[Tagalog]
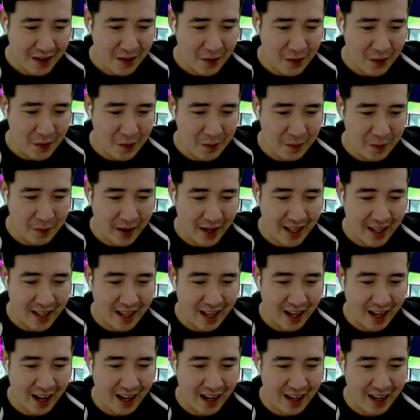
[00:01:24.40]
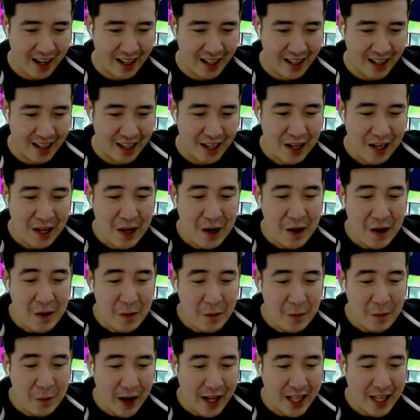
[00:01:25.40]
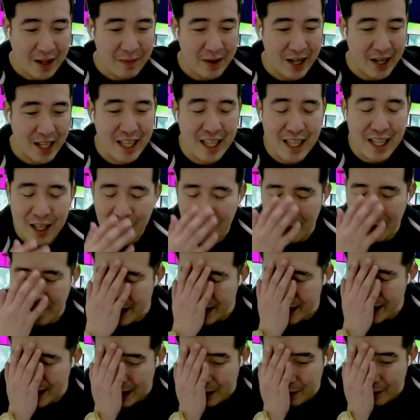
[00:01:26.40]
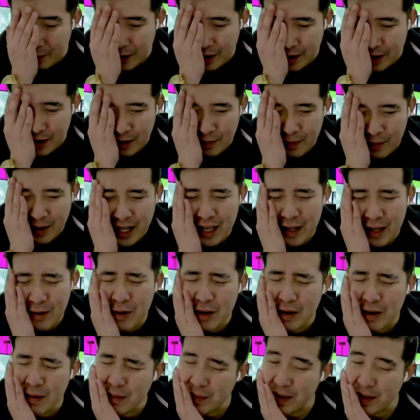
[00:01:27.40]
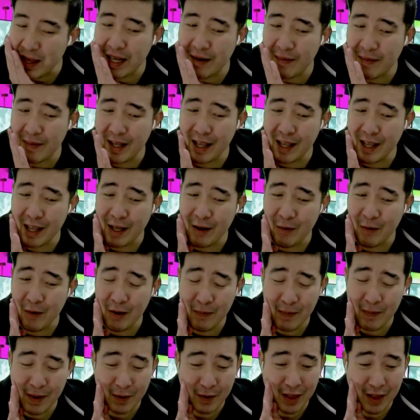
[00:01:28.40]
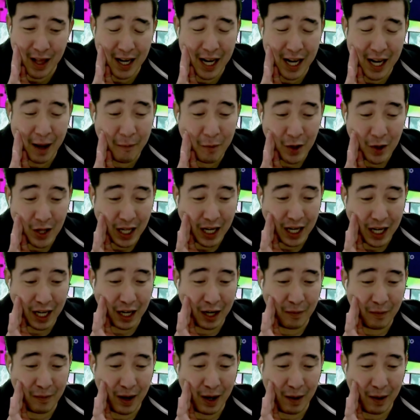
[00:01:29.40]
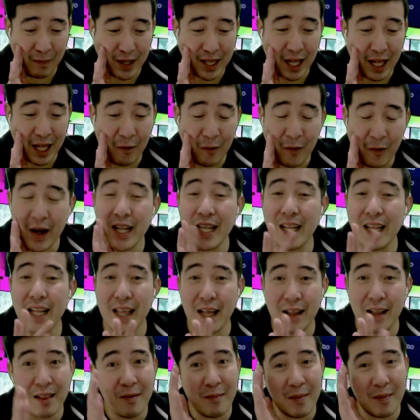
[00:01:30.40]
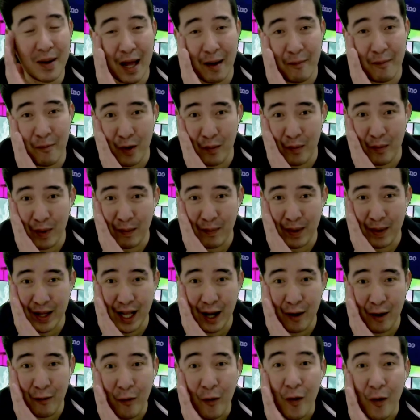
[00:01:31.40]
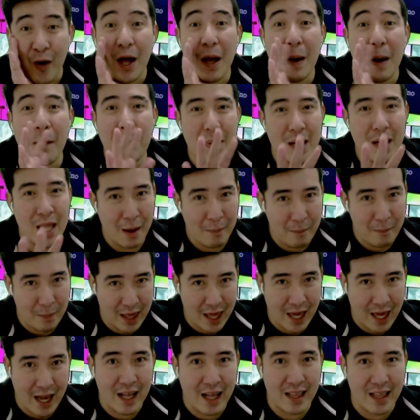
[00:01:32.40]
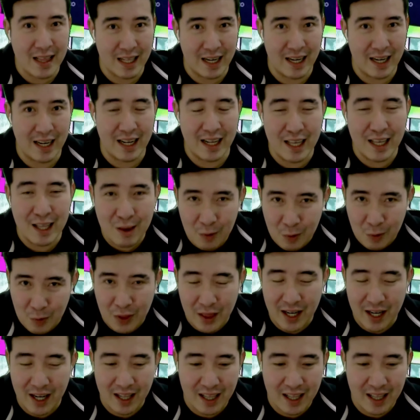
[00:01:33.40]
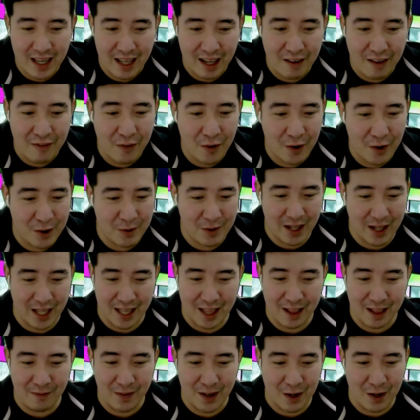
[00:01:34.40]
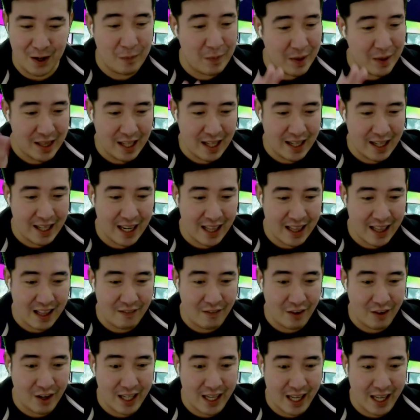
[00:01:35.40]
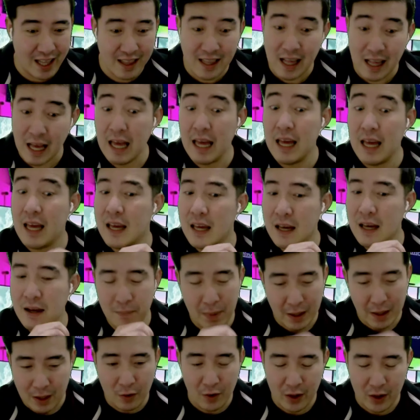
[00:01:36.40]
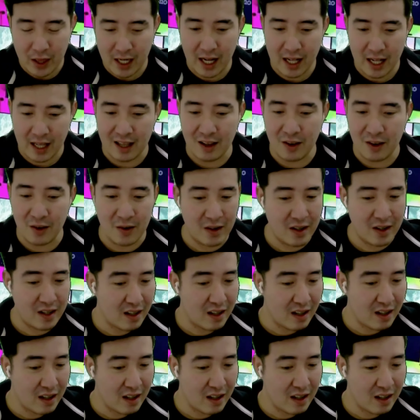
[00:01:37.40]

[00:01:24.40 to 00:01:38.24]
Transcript: Oh my God! Wait a minute, hindi ko ma-distinguish na naman. Hindi ko na naman sila ma-distinguish because ang labo talaga ng mga mata ko. And aside sa malabo ang mga mata ko, pare-pareha sila ng itsura na talaga for today's video. But nonetheless, nevertheless, panoorin natin to.